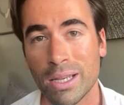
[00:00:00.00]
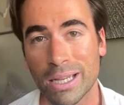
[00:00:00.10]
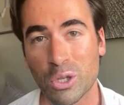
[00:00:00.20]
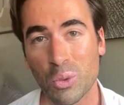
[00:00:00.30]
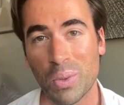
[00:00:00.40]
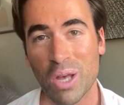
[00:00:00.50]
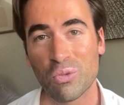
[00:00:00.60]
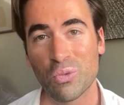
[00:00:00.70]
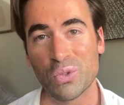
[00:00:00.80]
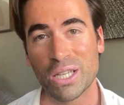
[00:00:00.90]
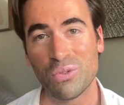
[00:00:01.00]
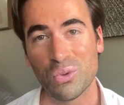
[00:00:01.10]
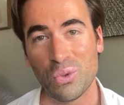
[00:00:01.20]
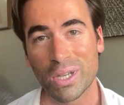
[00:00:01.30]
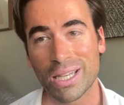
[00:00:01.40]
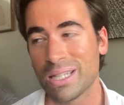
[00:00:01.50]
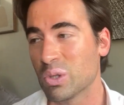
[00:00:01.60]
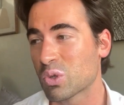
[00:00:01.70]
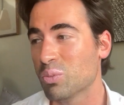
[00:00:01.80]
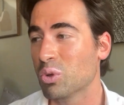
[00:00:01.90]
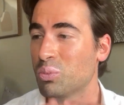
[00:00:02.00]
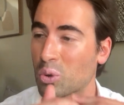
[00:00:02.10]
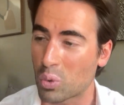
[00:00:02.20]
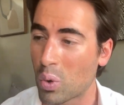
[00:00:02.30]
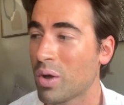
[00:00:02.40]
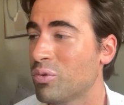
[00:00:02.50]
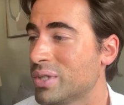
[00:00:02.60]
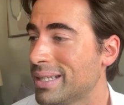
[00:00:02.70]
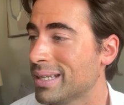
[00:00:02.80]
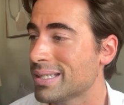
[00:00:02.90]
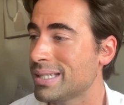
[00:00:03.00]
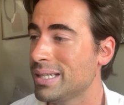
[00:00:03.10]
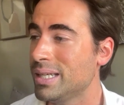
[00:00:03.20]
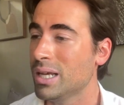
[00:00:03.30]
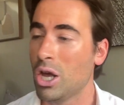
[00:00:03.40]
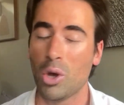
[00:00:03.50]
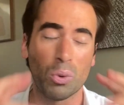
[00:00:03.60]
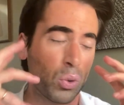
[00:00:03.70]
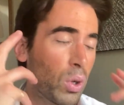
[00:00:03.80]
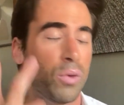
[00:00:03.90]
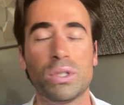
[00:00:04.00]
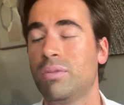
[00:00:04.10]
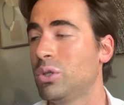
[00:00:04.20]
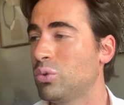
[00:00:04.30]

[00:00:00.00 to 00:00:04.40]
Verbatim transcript: quelque part vous vous êtes venu incarner dans ce monde, pourquoi vous êtes ainsi, pourquoi vous avez